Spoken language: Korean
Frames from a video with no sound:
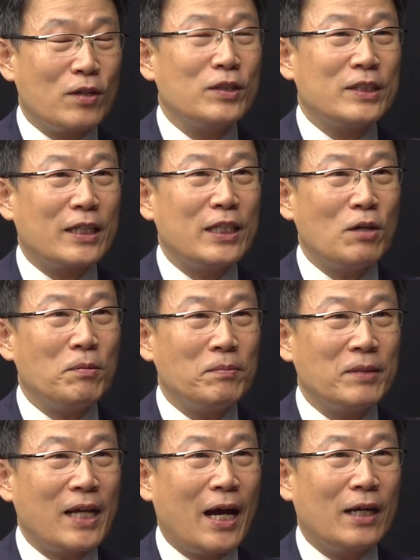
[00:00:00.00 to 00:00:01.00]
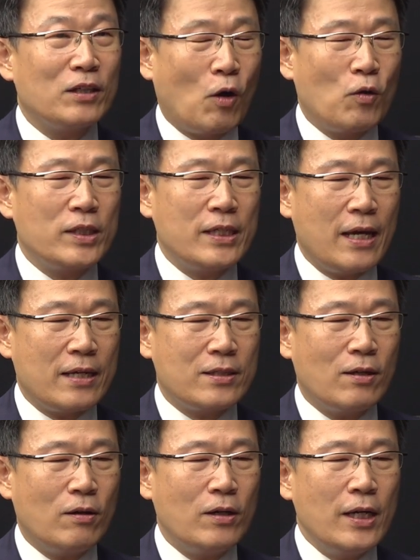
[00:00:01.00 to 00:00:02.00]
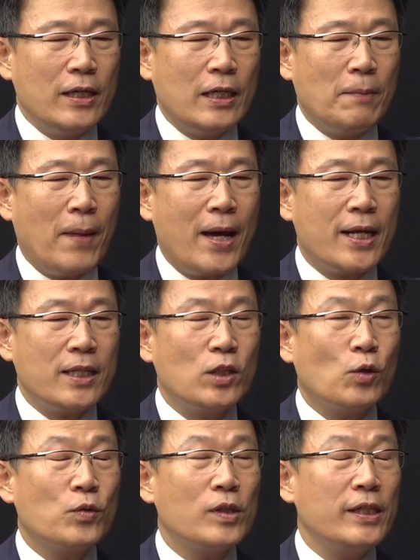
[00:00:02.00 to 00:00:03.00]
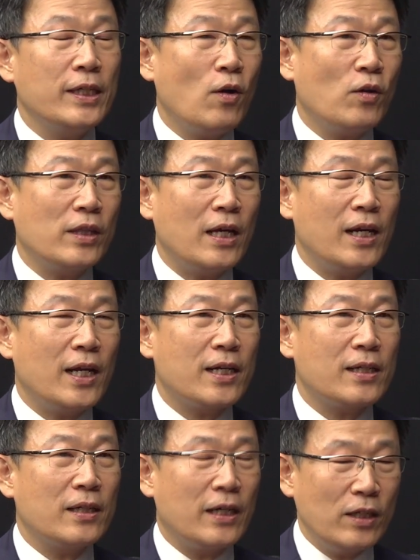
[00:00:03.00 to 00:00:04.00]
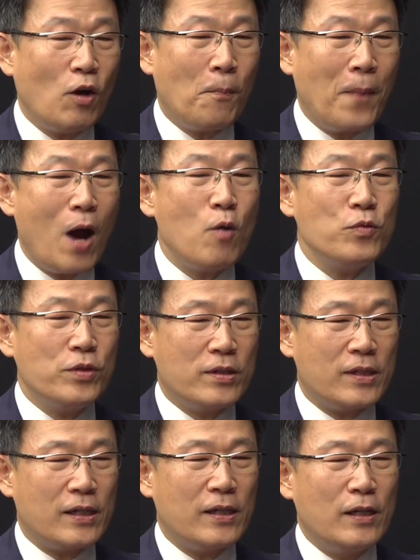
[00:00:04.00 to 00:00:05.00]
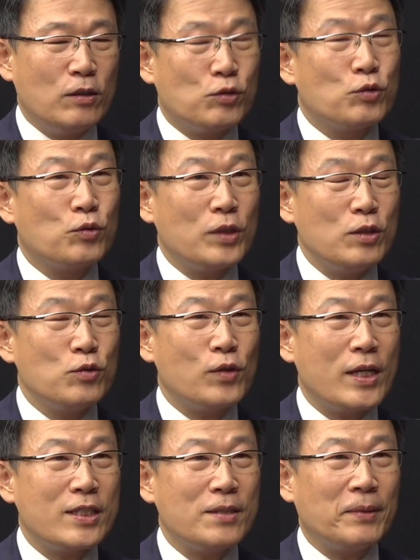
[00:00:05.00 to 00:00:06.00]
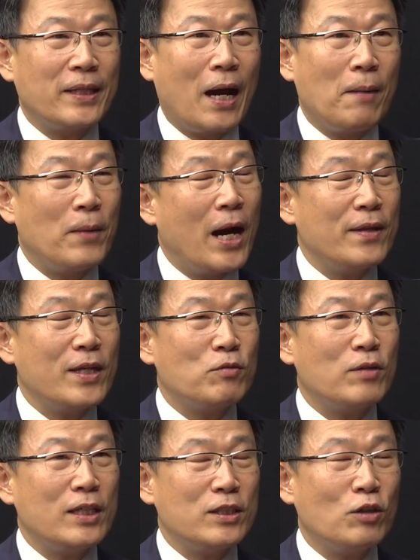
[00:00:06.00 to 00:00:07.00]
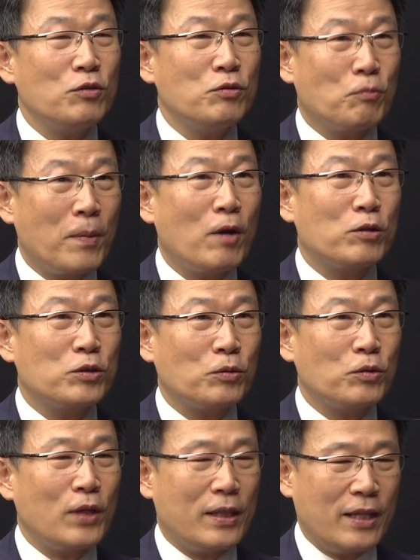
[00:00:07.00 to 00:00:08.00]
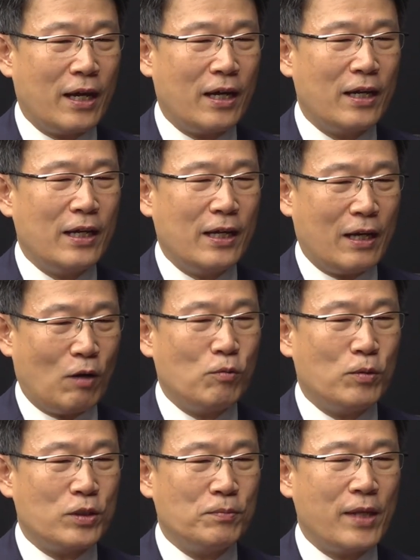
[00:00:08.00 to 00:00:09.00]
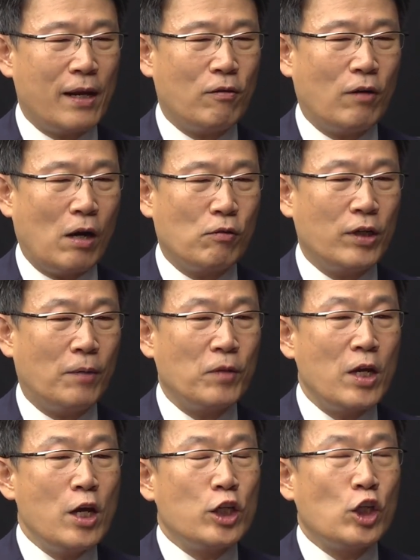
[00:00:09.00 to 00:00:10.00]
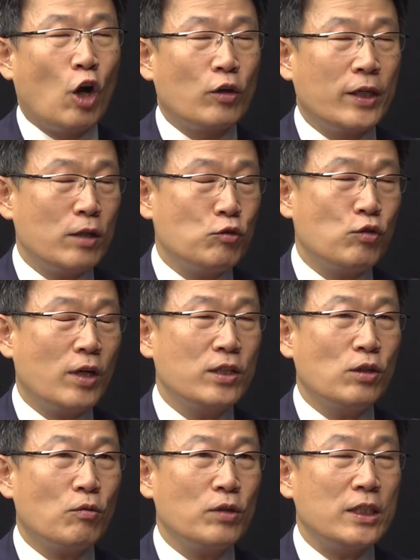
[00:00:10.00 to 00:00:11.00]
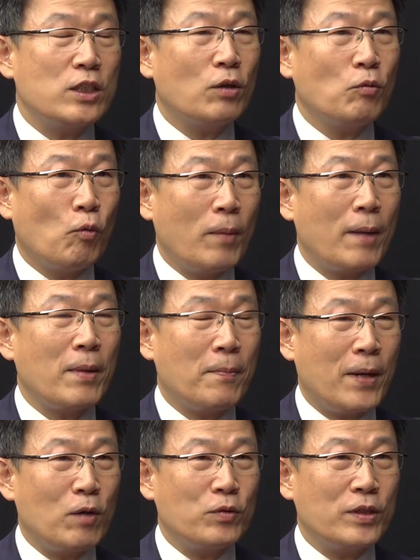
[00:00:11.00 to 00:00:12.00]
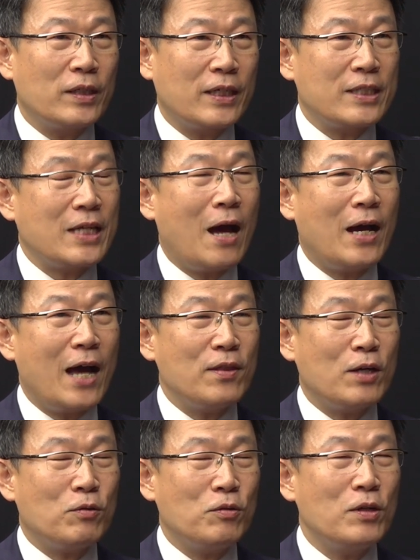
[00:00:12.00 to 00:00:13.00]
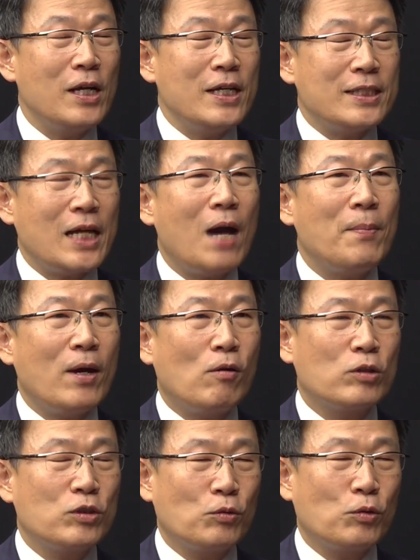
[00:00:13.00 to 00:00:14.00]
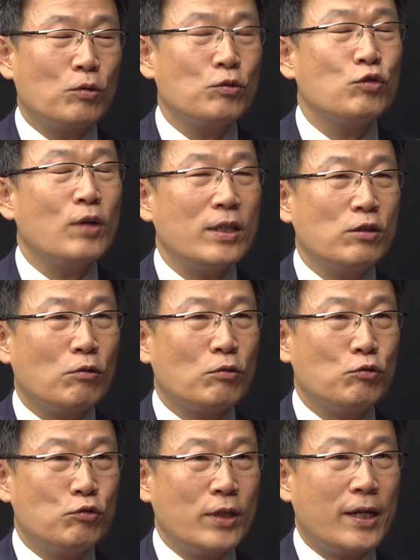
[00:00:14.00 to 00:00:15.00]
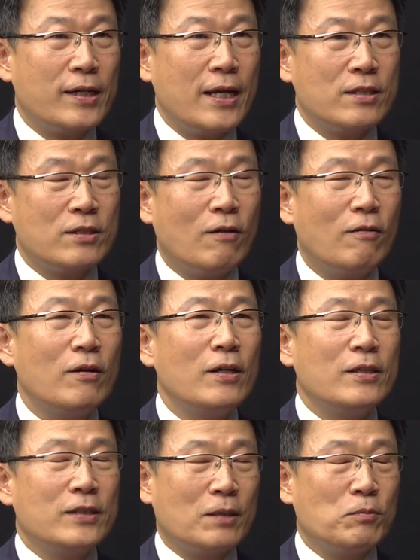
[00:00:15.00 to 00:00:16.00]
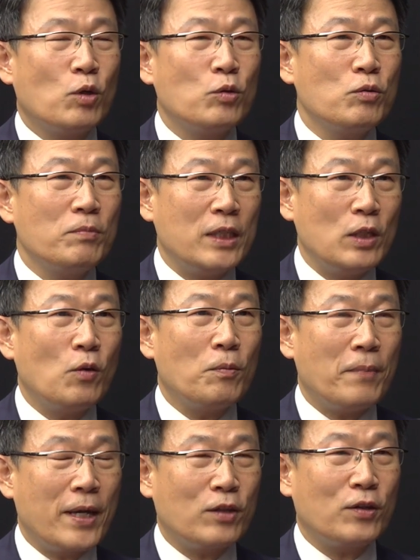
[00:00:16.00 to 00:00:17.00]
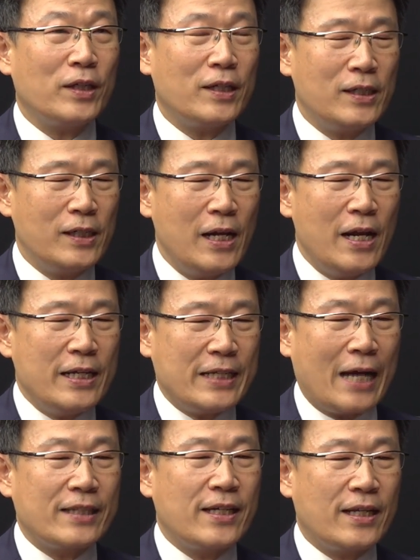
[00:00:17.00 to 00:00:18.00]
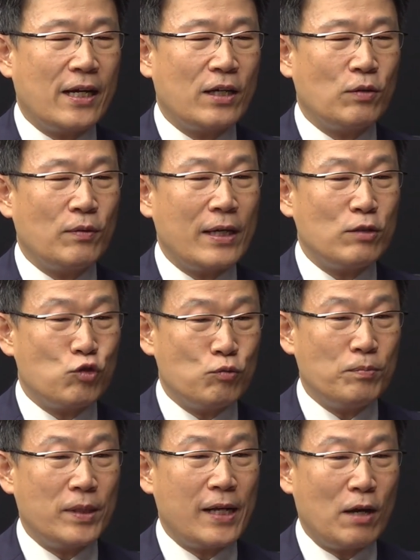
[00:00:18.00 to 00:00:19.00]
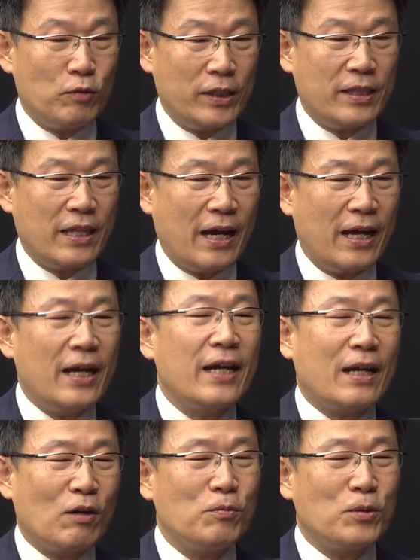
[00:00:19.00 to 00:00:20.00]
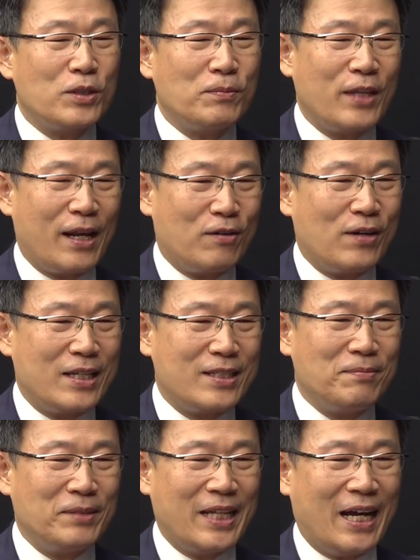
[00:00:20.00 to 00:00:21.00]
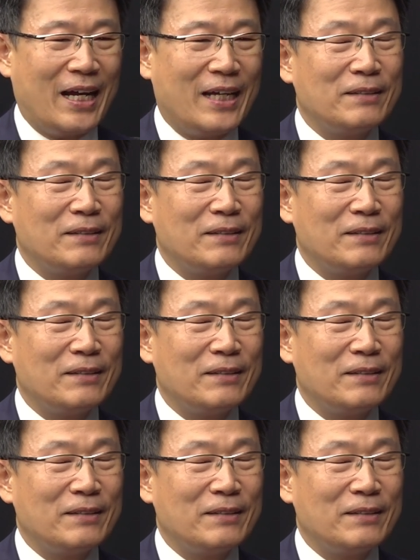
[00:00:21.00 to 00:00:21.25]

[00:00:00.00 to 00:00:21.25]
그런 이제 기업입니다. 여기에서 이 파라디온을 1억 달러, 1억 아, 파운드를 주고 인수를 했습니다. 음. 뭐 하나로는 한 1,600억 정도 된다라고 보시면 될 것 같고요. 여기에 추가적으로 2,500만 파운드, 그러니까 사, 하나로 400억 정도를 추가적으로 투자를 해서 지금 소듐 이온 배터리를 양산하기 위한 준비를 하고 있다라고 보시면 될 것 같습니다.